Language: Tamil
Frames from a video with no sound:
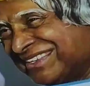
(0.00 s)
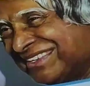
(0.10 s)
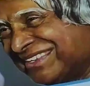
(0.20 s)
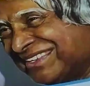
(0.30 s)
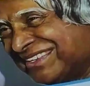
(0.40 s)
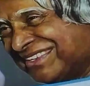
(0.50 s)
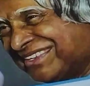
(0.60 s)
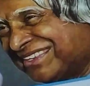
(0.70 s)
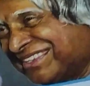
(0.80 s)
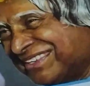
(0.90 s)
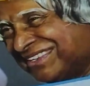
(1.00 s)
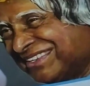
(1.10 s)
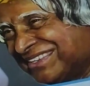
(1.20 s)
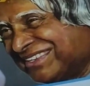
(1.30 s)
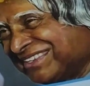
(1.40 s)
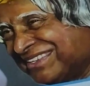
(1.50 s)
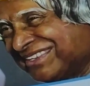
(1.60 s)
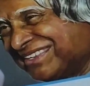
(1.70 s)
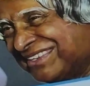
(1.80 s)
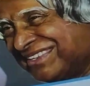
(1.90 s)
கதவு திறந்துதான்
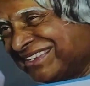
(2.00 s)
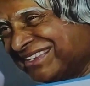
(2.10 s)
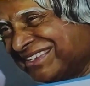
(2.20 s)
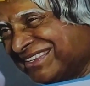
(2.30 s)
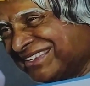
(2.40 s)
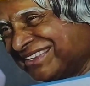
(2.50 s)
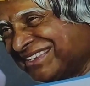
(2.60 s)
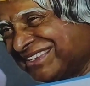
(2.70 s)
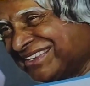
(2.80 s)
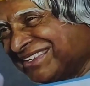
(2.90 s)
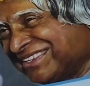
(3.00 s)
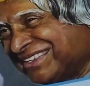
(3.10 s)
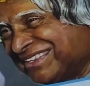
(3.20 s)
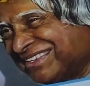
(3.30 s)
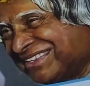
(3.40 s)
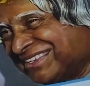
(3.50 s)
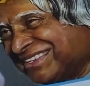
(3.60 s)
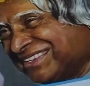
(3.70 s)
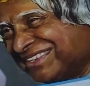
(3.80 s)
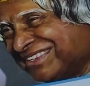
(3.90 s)
பூட்டாமல்
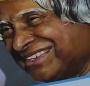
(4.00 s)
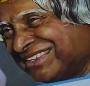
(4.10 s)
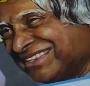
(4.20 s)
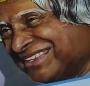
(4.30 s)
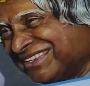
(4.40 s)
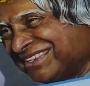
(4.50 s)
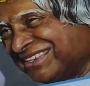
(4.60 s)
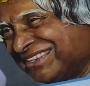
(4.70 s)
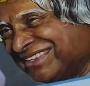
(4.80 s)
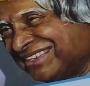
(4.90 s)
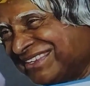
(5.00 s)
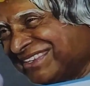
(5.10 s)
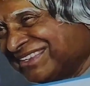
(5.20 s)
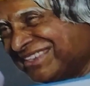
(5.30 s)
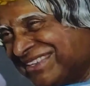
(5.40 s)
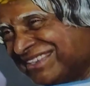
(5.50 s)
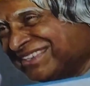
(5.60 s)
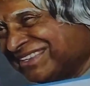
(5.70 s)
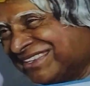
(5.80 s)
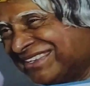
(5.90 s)
அது சாத்தி மட்டும்
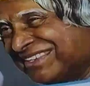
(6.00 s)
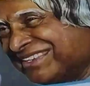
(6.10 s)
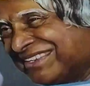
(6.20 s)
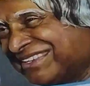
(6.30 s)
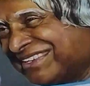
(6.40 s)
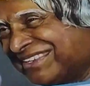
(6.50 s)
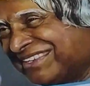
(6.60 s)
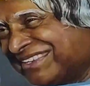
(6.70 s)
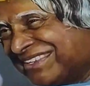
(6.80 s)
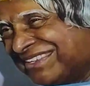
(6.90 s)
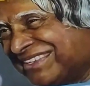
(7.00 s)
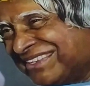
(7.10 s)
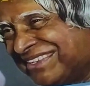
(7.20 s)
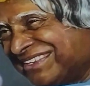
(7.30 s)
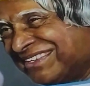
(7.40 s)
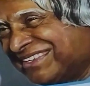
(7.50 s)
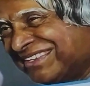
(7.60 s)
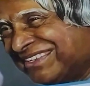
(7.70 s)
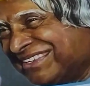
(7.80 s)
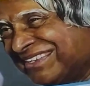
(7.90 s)
வைக்கப்பட்டிருந்தது அதனால்
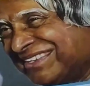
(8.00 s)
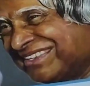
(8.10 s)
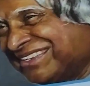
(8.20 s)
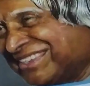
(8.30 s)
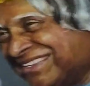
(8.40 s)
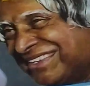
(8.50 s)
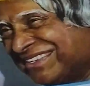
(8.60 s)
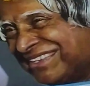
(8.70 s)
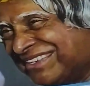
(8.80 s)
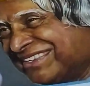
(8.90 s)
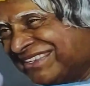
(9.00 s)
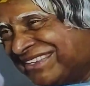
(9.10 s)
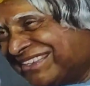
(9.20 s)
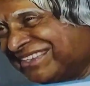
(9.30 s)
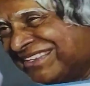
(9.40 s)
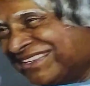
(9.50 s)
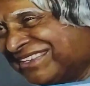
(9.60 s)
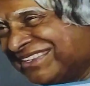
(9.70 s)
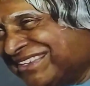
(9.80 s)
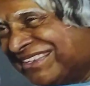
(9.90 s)
என்னால் ஈஸியாக திறக்க
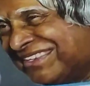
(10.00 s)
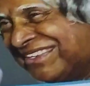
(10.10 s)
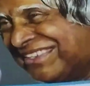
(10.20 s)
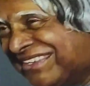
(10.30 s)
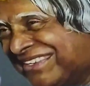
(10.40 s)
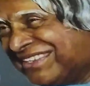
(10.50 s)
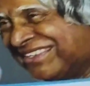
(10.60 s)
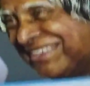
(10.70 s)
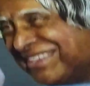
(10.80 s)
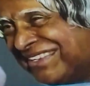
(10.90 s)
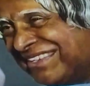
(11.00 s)
முடிந்தது என்று கூறினான்